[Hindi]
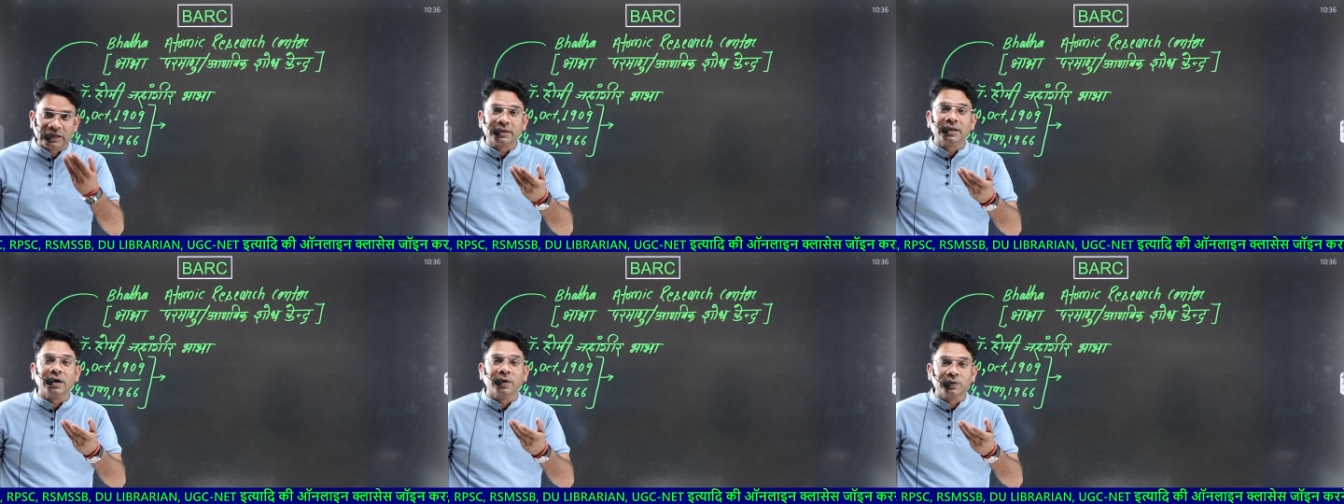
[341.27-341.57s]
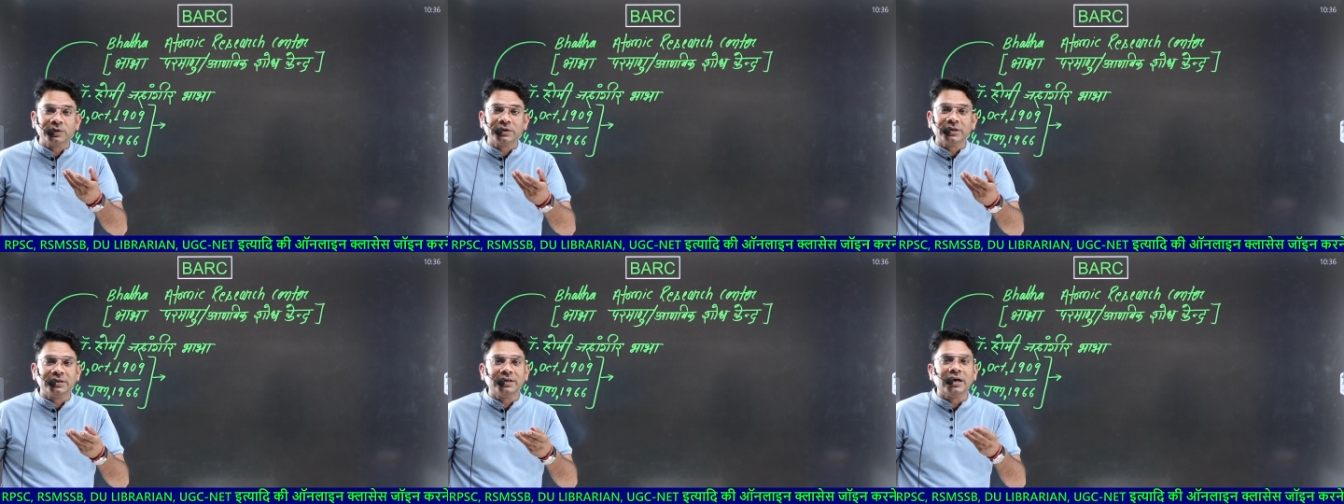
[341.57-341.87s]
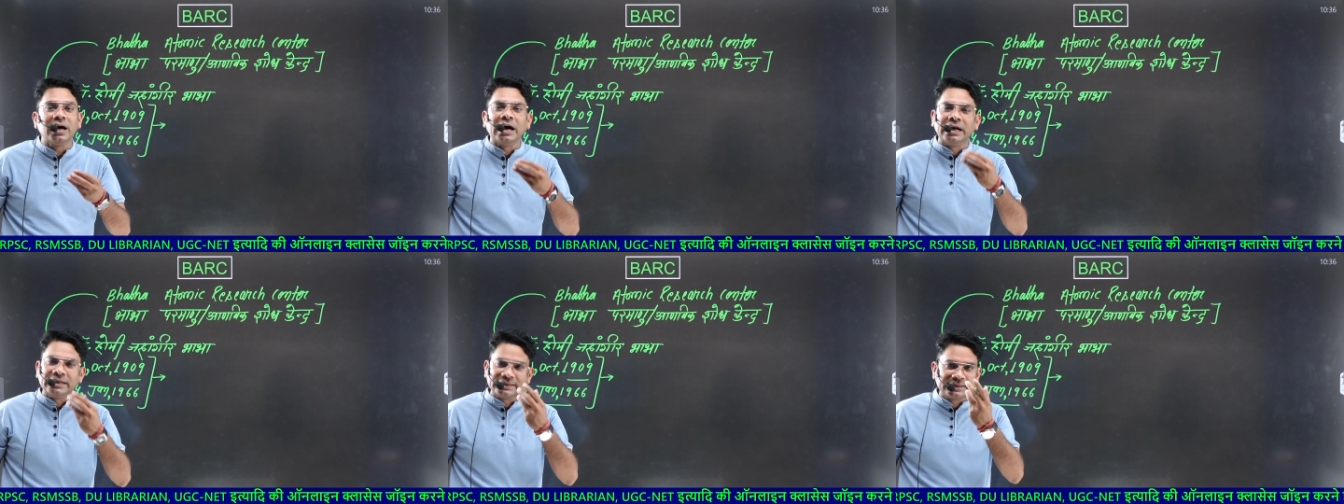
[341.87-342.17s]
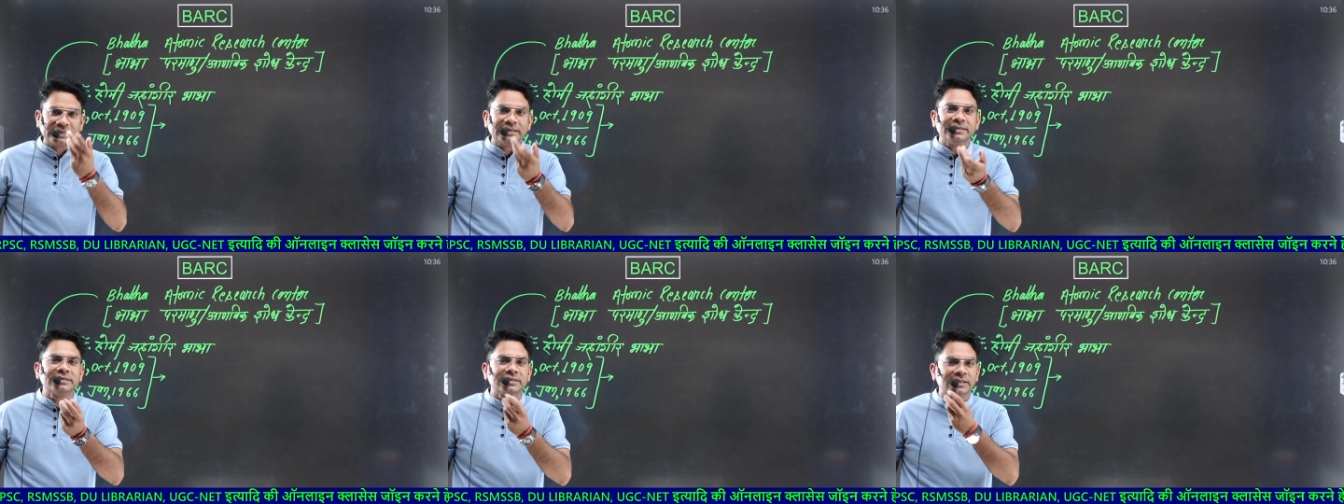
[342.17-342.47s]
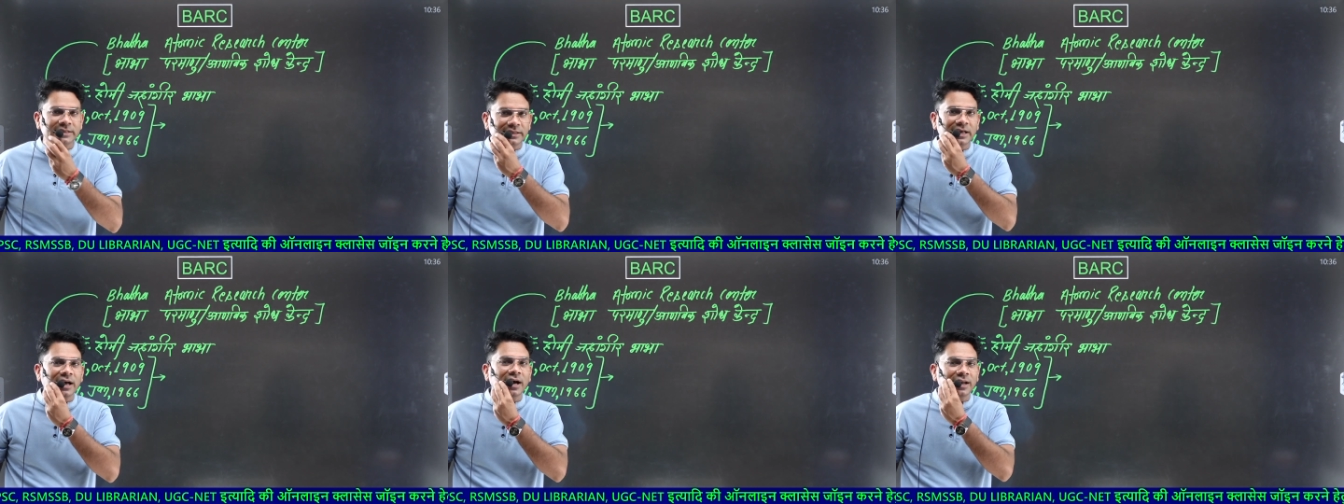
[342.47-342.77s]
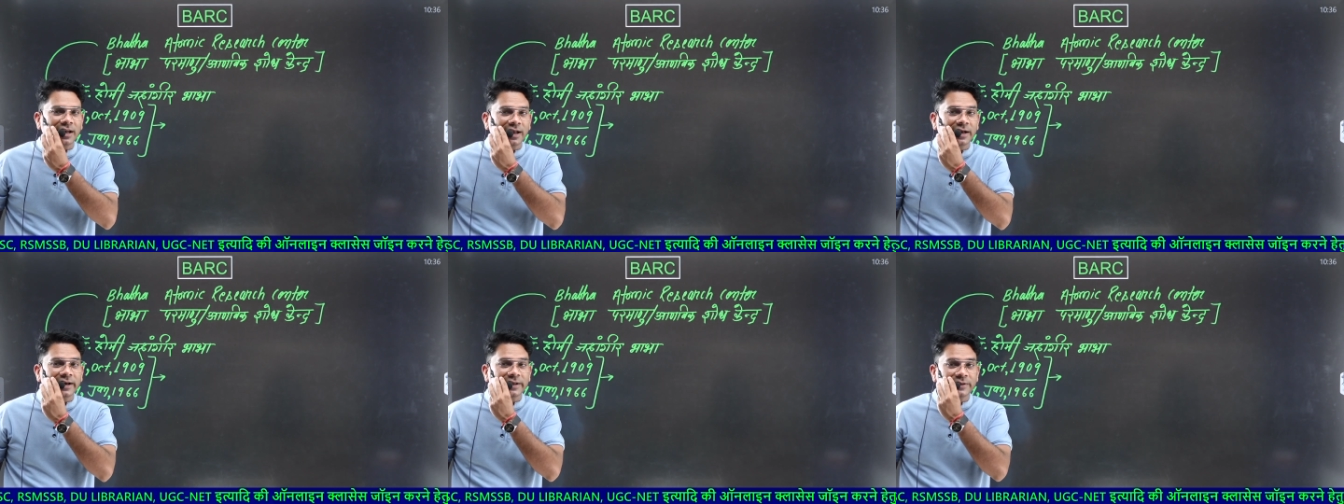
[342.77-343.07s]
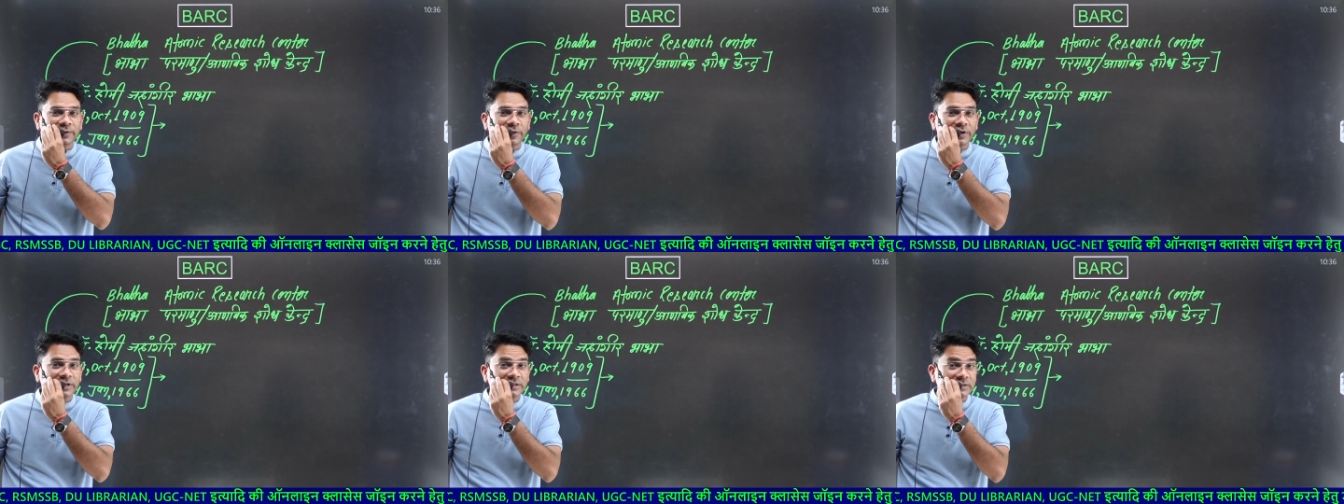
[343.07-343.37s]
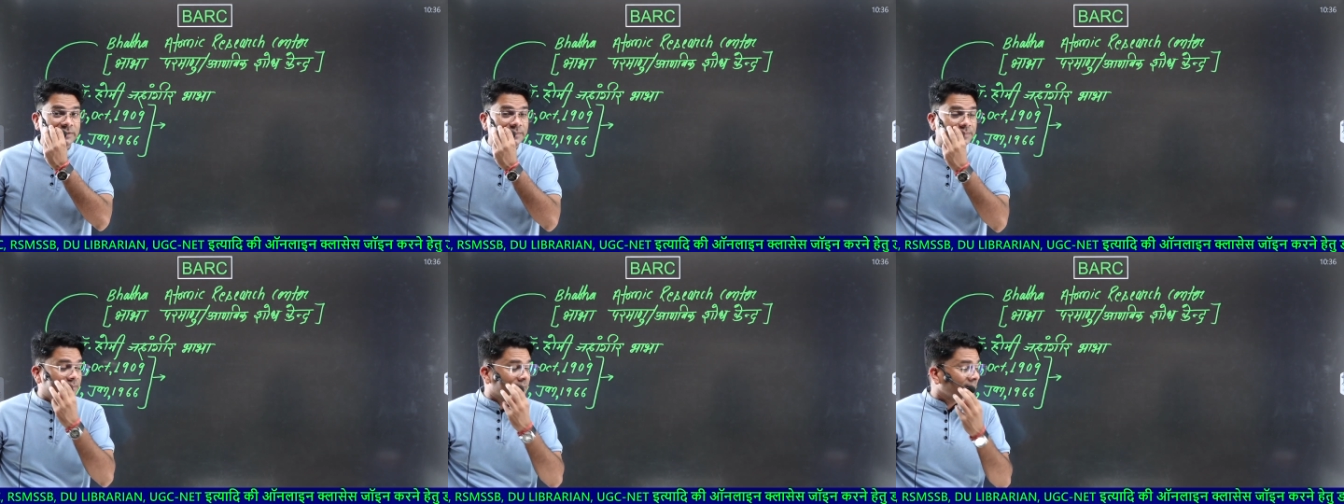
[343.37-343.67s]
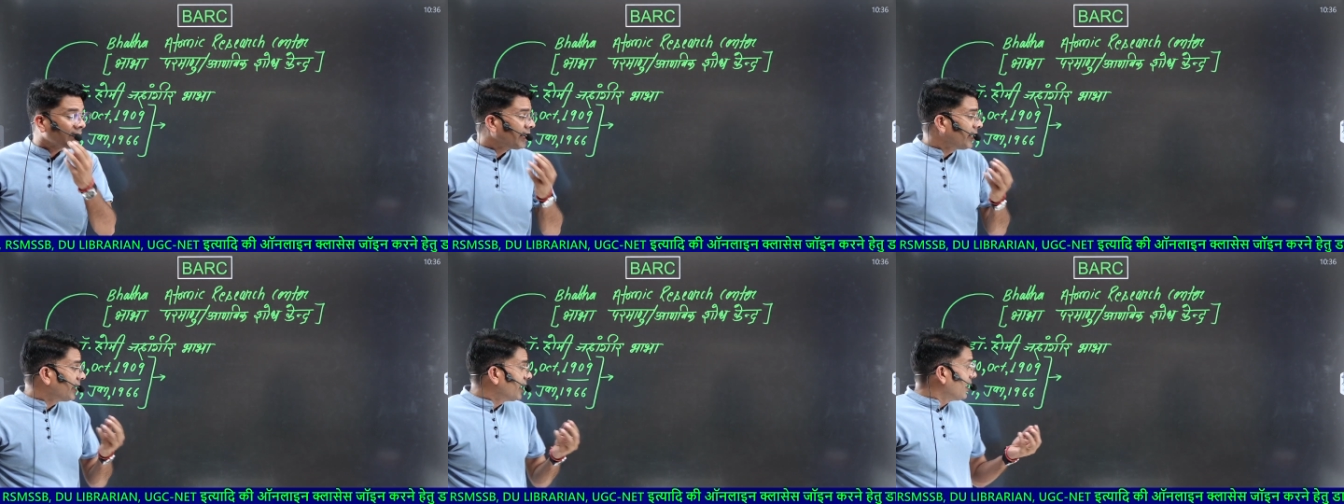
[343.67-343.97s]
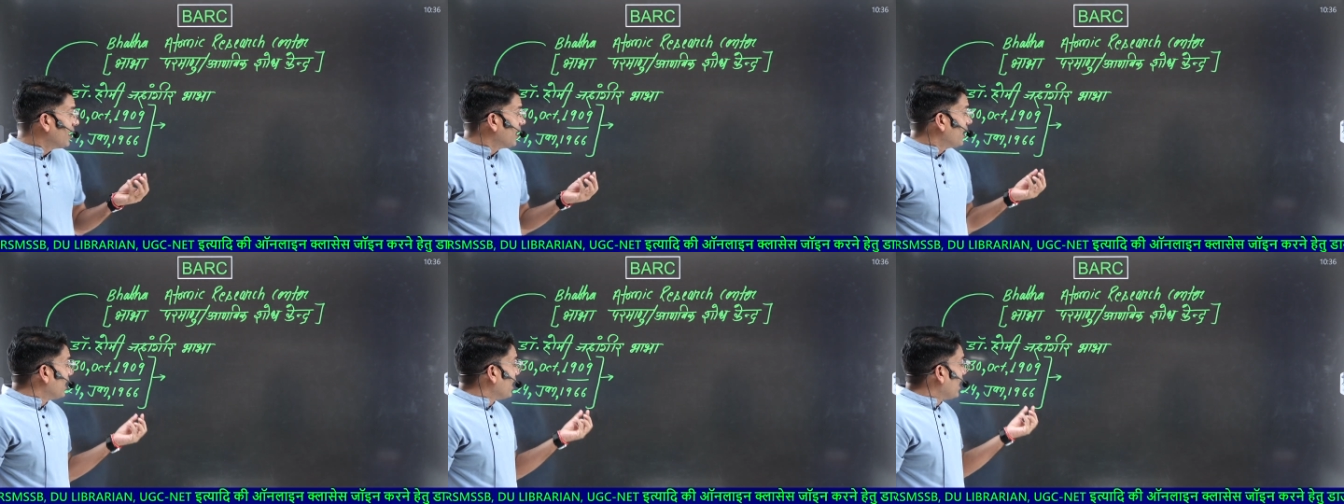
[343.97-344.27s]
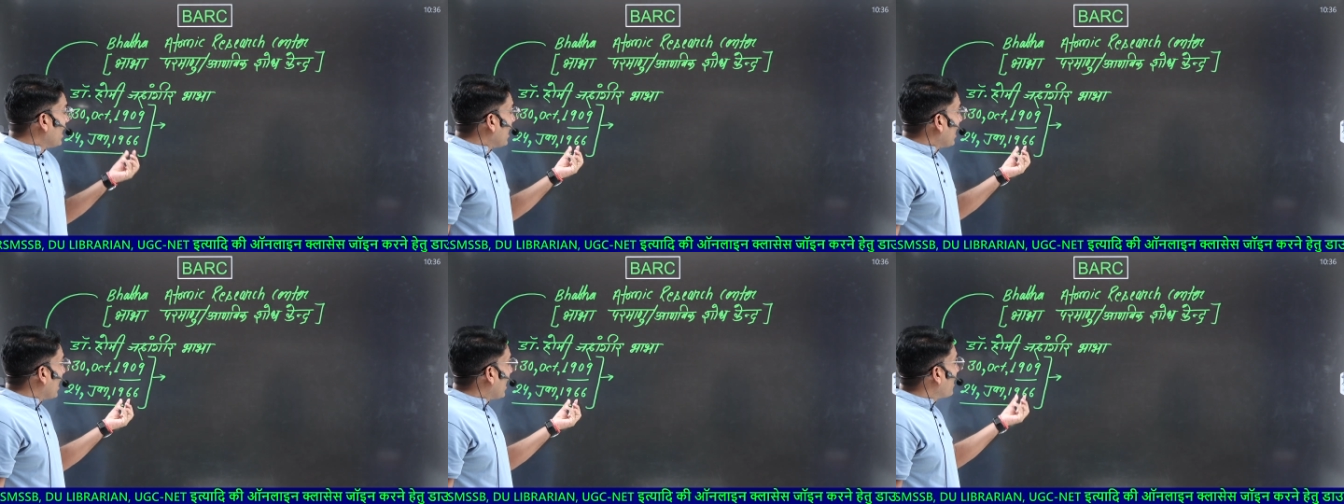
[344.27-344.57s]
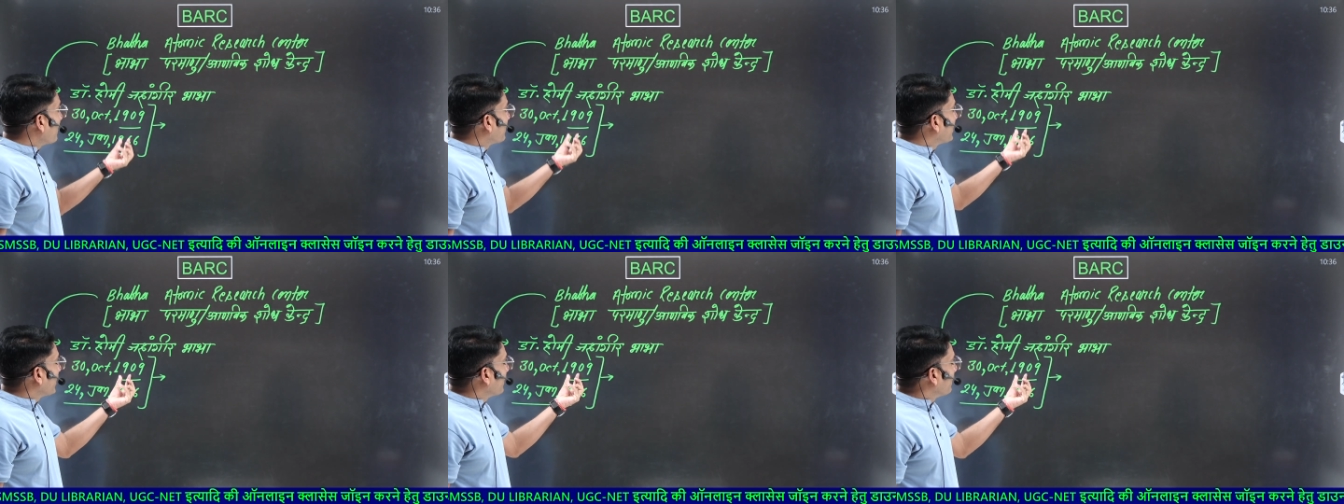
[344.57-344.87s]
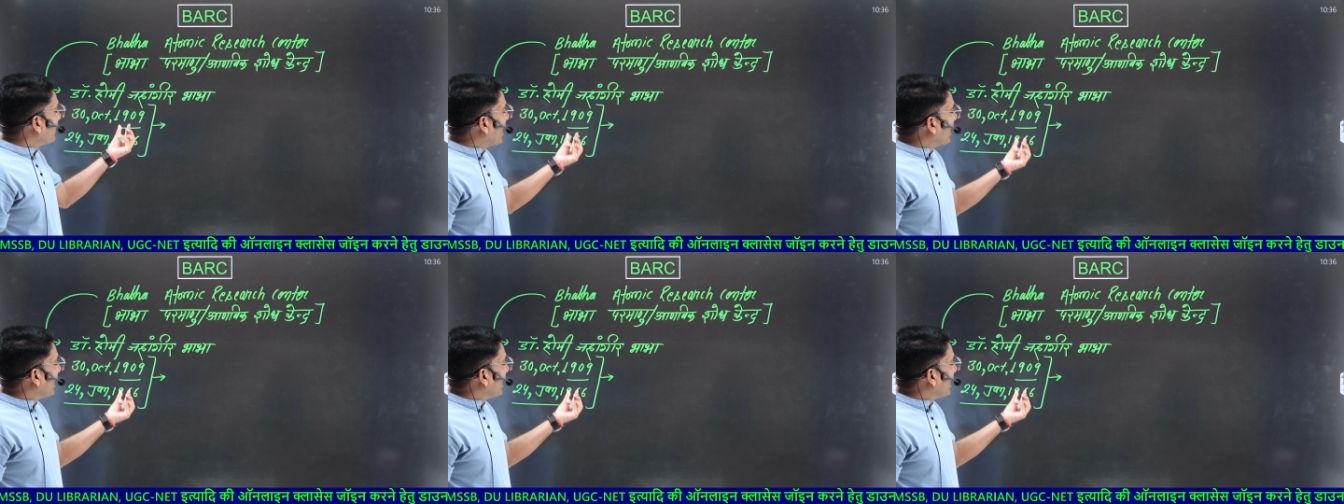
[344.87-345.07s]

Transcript: होती थी आज की स्थितियाँ अलग है थोड़ी सी आप ये मान